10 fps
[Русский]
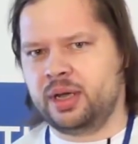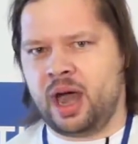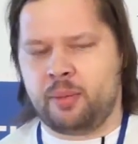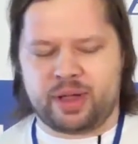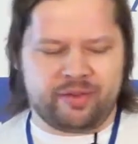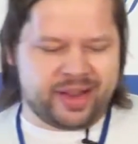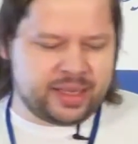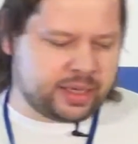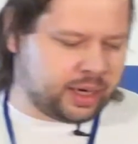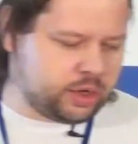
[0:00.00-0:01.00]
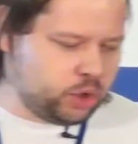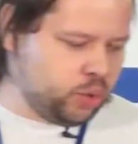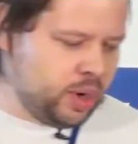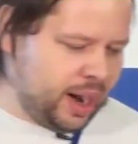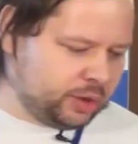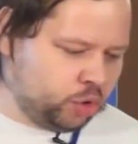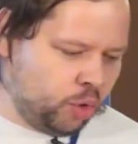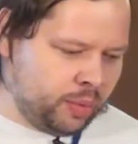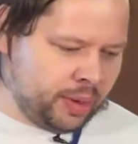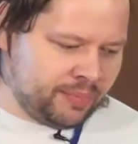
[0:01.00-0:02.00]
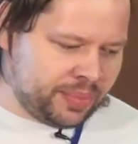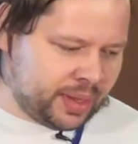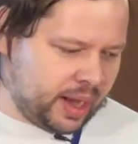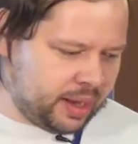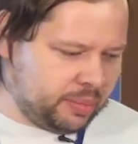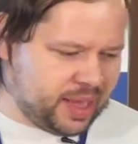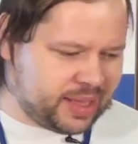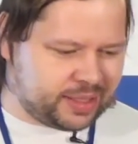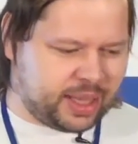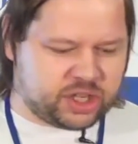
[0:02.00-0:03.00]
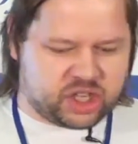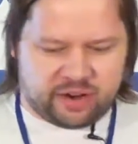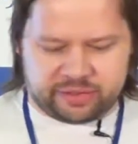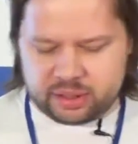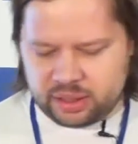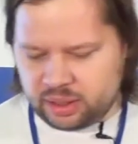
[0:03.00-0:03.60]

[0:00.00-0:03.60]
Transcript: А поговорить я хочу о том, как меняется ландшафт.